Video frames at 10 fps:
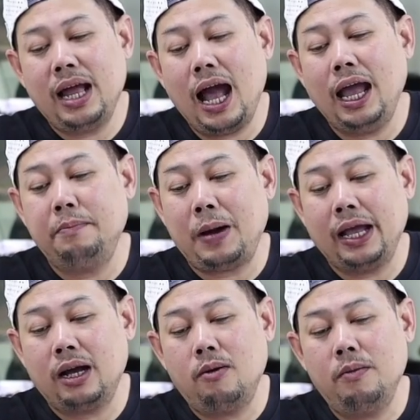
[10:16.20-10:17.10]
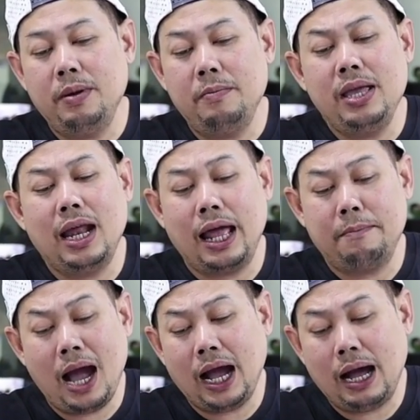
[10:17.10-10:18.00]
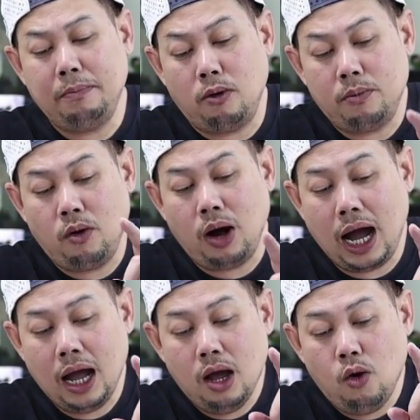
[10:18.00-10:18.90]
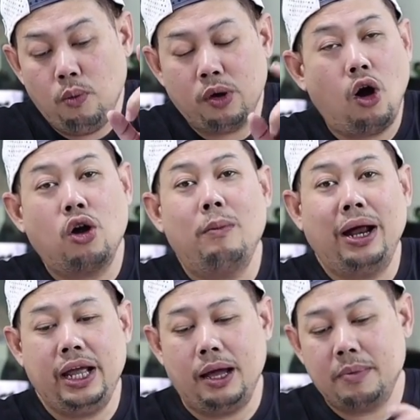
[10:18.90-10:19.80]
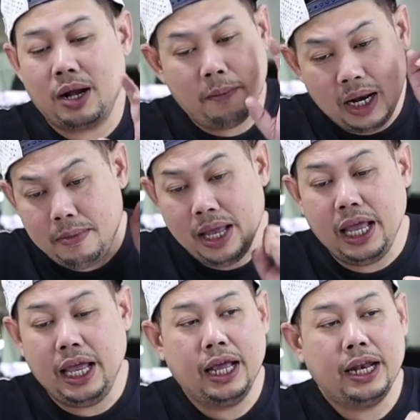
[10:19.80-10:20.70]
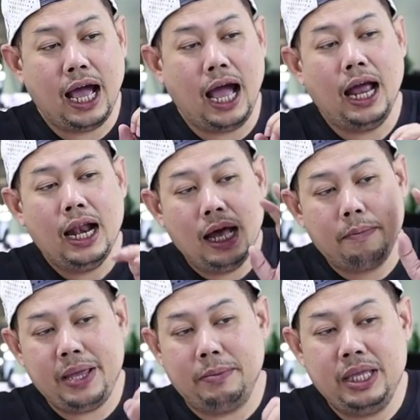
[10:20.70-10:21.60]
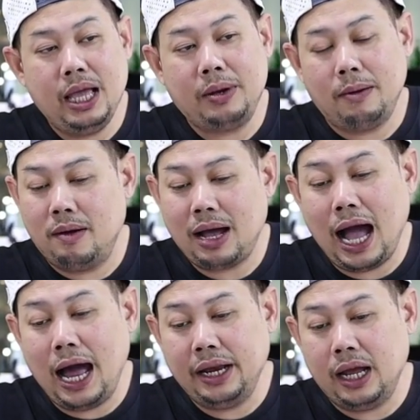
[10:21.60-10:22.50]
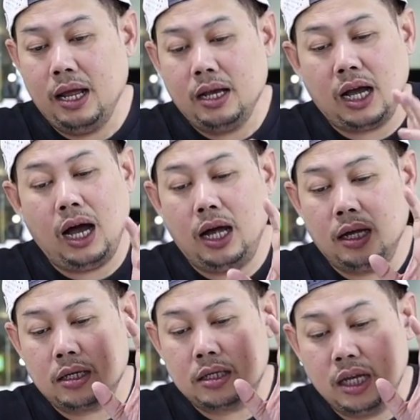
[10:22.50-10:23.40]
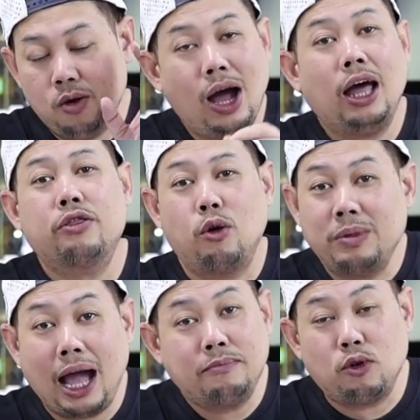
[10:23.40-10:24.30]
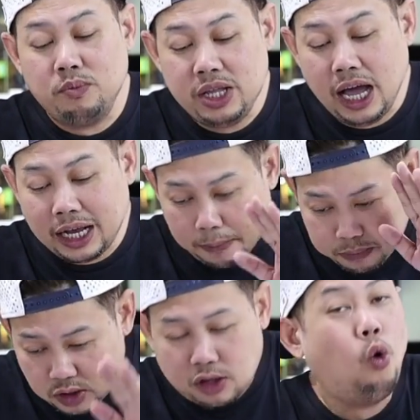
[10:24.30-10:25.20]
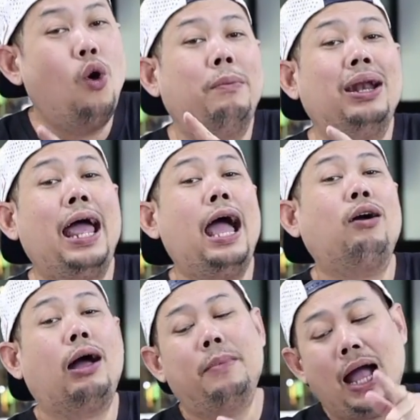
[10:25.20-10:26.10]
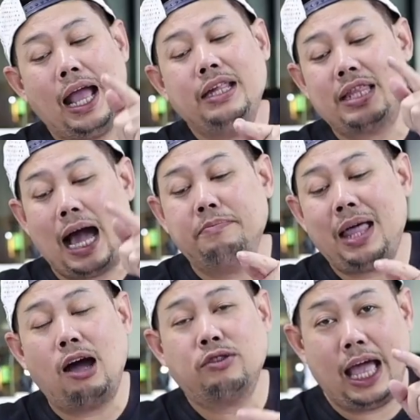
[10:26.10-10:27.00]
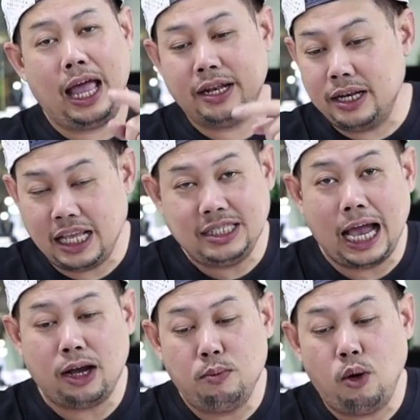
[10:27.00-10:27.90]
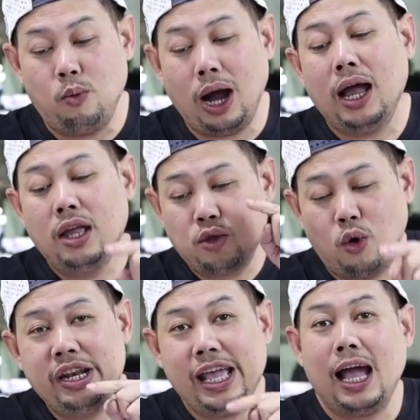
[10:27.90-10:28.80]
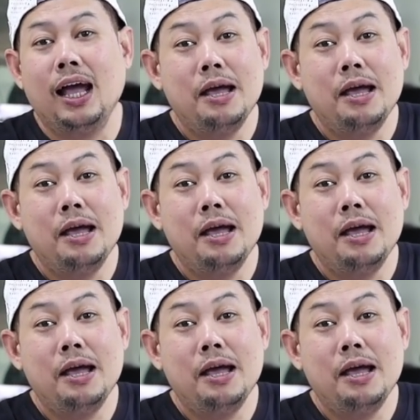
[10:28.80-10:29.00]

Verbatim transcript: ที่ให้ไปก็ไม่มีอะไรมากครับผมเพราะว่าอุปกรณ์ของมันเนี่ยมันก็ไม่ได้มีนะฮะแล้วเปรียบเทียบกับราคาเนี่ยก็ถือว่าสมน้ำสมเนื้อกับตัวมันแล้วกับให้3 ดาวแต่ในใจของผมว่าตัวเนี้ย